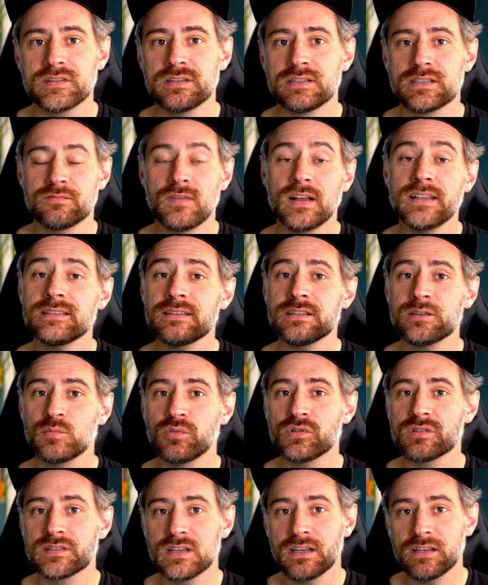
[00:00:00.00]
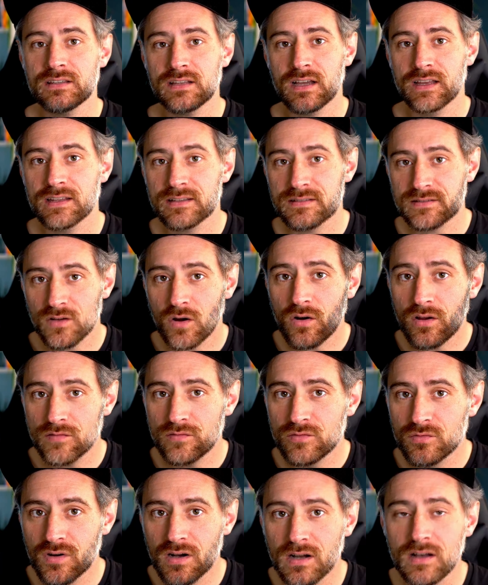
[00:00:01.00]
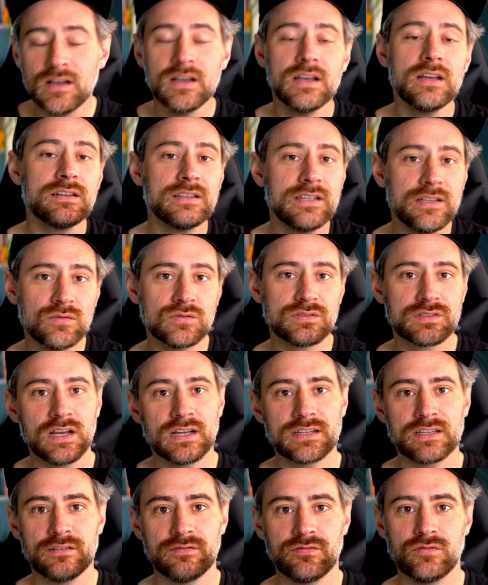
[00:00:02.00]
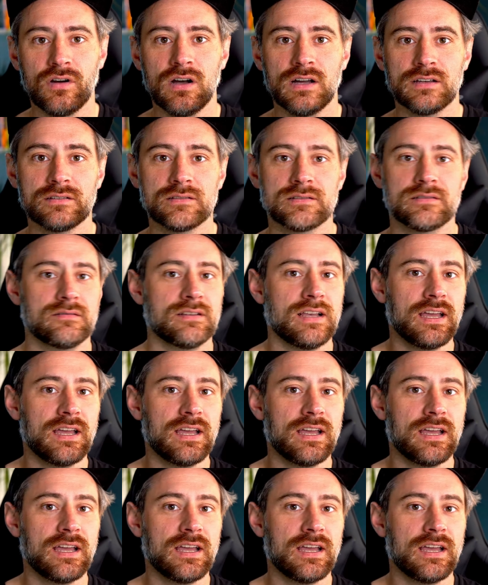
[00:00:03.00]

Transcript: 20 Prozent deiner Story-Viewer, die du einen Tag davor hattest.